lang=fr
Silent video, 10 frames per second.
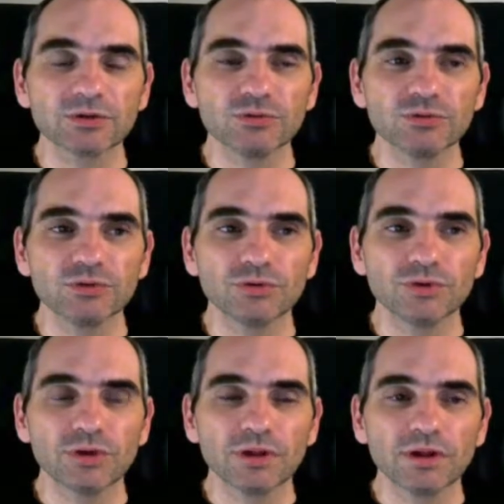
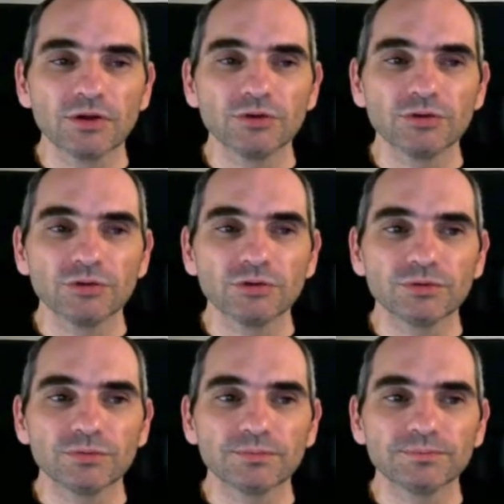d'une de,
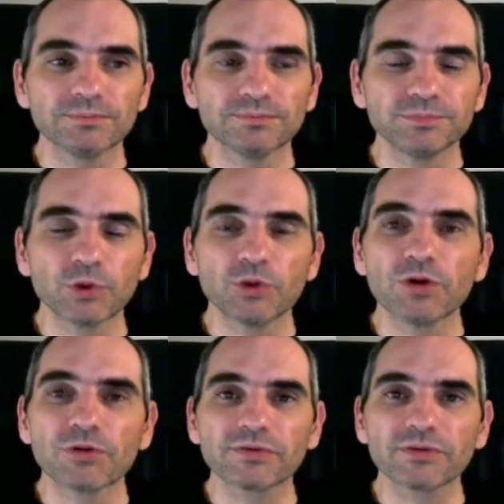d'un
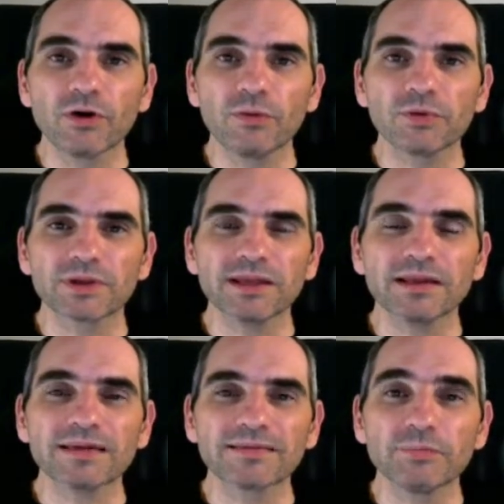ensemble
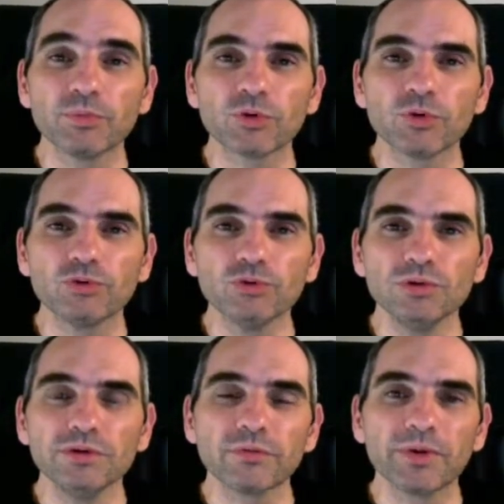qui est assez peu
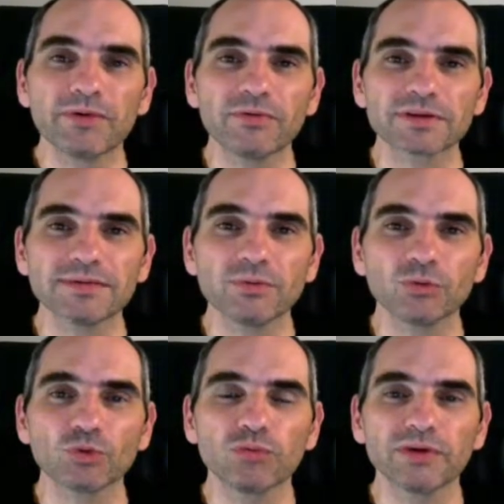connu, ils vont pas
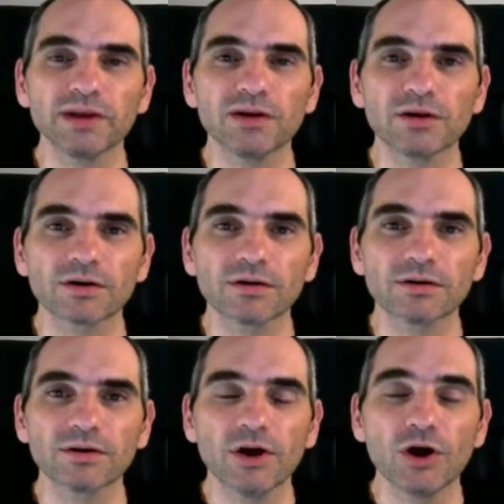forcément trouver leur,
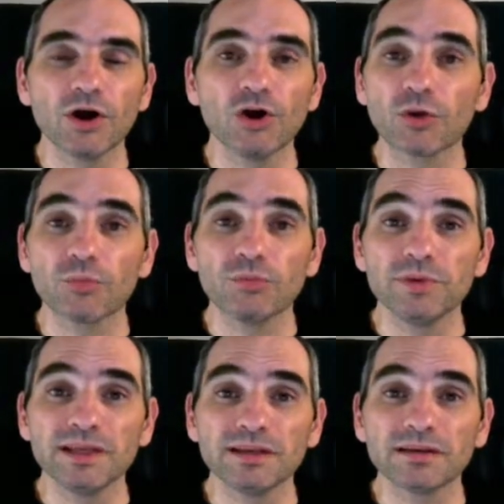euh, leur
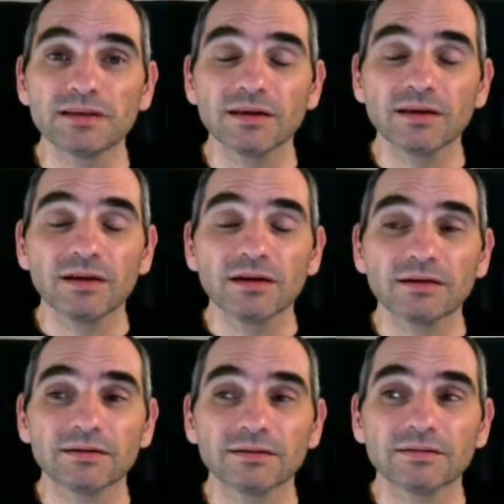public euh,